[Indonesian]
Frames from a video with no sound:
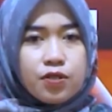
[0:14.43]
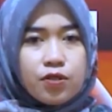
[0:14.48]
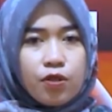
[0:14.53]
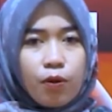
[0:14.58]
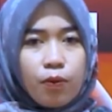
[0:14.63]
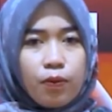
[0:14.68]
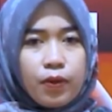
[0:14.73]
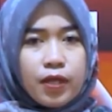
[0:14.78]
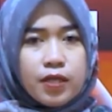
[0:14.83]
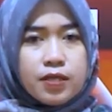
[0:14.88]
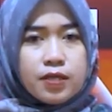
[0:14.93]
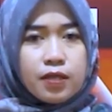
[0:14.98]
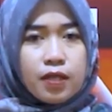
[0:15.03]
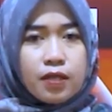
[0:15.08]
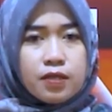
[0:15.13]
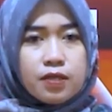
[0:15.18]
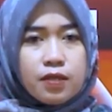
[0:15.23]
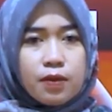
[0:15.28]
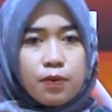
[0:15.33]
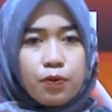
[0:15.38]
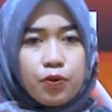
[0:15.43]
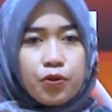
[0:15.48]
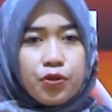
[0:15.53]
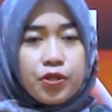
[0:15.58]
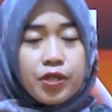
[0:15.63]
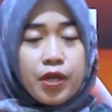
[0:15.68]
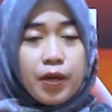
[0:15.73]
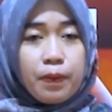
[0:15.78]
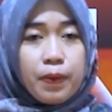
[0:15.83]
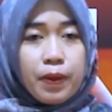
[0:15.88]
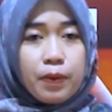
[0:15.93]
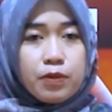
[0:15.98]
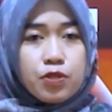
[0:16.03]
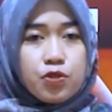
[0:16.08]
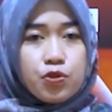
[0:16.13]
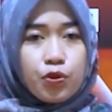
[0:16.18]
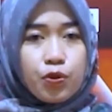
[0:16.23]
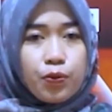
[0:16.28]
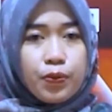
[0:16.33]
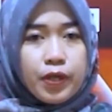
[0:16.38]
Stok beras tersebut
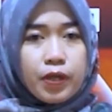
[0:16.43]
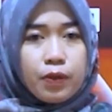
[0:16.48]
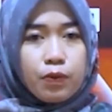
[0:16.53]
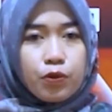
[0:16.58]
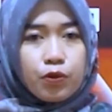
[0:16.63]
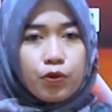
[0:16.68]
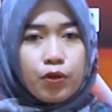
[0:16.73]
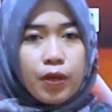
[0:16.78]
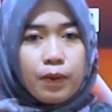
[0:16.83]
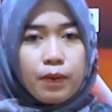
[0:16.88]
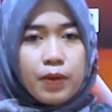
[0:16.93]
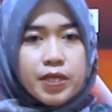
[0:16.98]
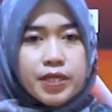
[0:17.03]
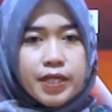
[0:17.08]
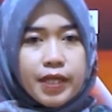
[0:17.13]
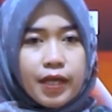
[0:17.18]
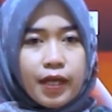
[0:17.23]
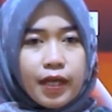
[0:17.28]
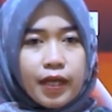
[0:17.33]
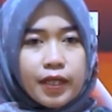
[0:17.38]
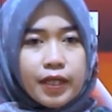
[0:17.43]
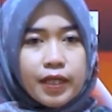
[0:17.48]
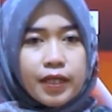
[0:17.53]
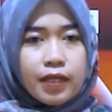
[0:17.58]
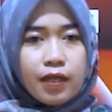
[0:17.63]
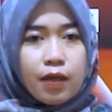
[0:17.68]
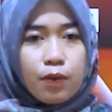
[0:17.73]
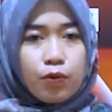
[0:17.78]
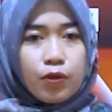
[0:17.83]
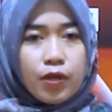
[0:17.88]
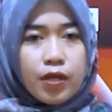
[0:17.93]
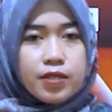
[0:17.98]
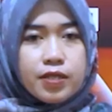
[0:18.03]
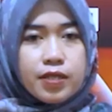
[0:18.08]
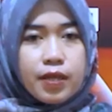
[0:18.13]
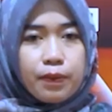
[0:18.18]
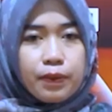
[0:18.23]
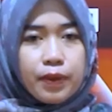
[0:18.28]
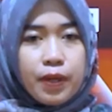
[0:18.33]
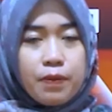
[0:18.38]
dapat mencukupi kebutuhan masyarakat hingga
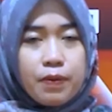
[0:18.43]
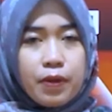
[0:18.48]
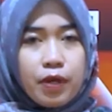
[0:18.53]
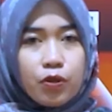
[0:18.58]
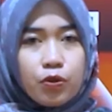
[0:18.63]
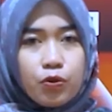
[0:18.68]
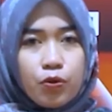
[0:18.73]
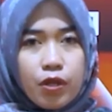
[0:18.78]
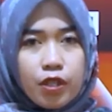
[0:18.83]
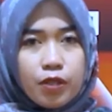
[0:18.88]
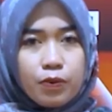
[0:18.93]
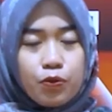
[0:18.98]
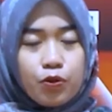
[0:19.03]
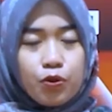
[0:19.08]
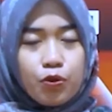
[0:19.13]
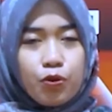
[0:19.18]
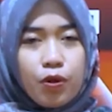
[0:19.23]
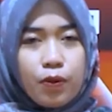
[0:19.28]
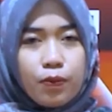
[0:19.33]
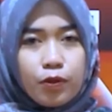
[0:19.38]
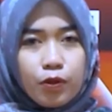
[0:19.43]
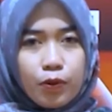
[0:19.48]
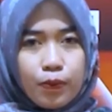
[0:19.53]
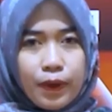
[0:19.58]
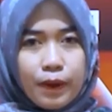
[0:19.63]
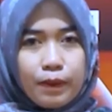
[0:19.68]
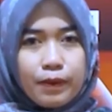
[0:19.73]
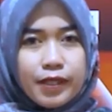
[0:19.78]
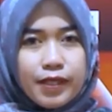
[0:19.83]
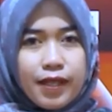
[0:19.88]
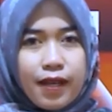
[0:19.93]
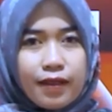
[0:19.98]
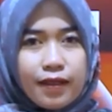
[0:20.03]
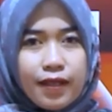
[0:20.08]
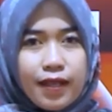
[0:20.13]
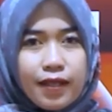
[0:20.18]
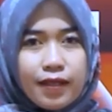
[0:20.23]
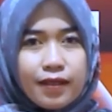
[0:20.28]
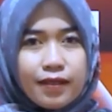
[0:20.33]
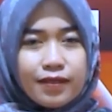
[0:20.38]
bulan September 2024
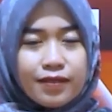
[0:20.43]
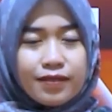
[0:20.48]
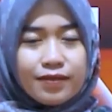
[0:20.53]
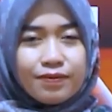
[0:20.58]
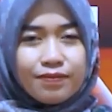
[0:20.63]
mendatang.